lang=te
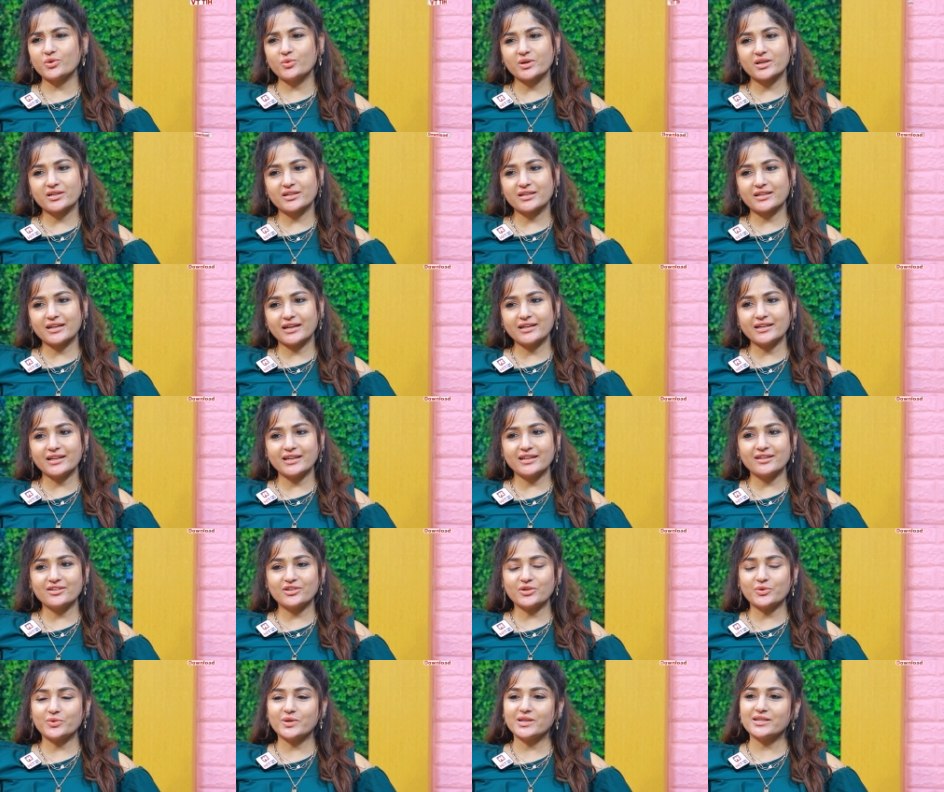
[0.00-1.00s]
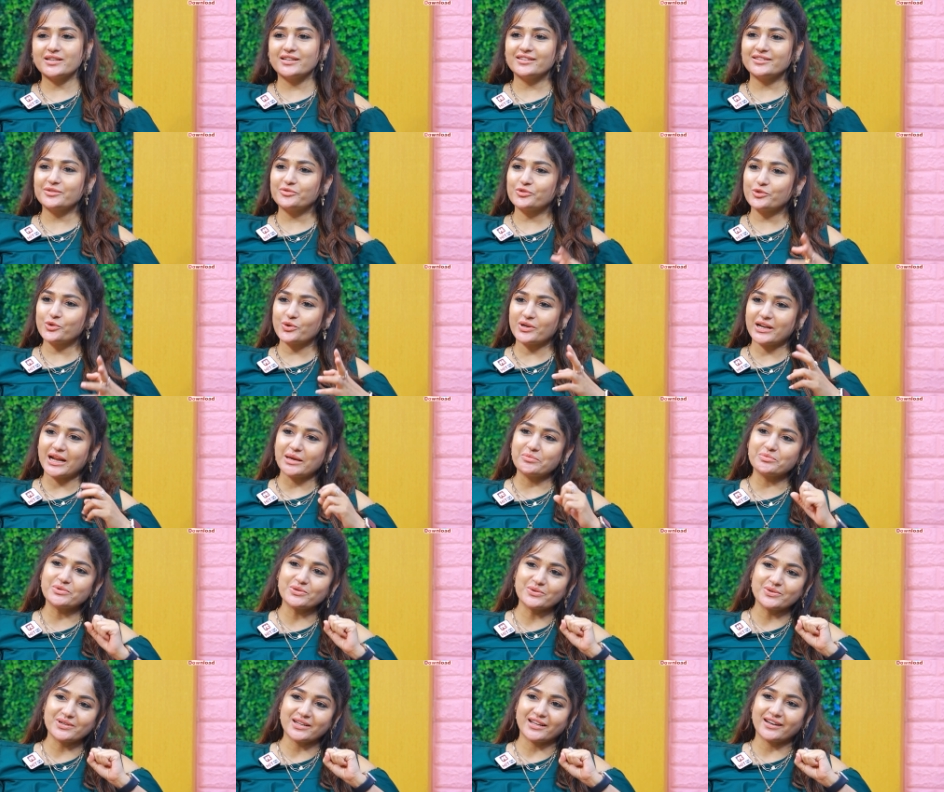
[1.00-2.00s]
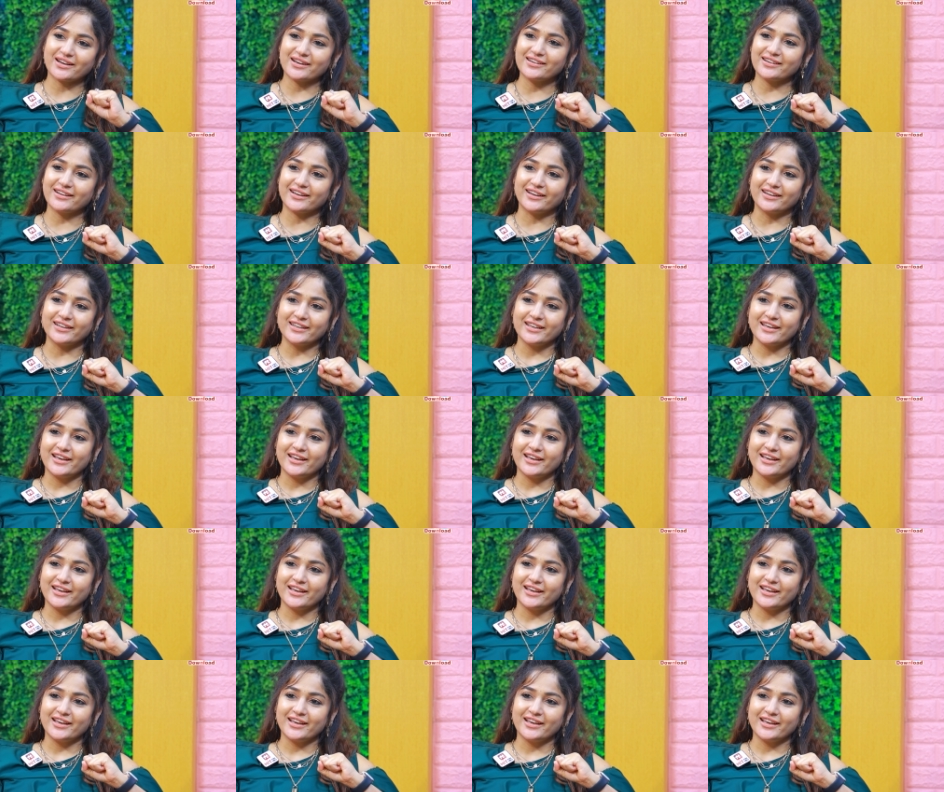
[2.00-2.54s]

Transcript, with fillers: వర్త్ అంటే ఇంట్రోవర్ట్లో ఫోర్ టైప్స్ ఉంటారంట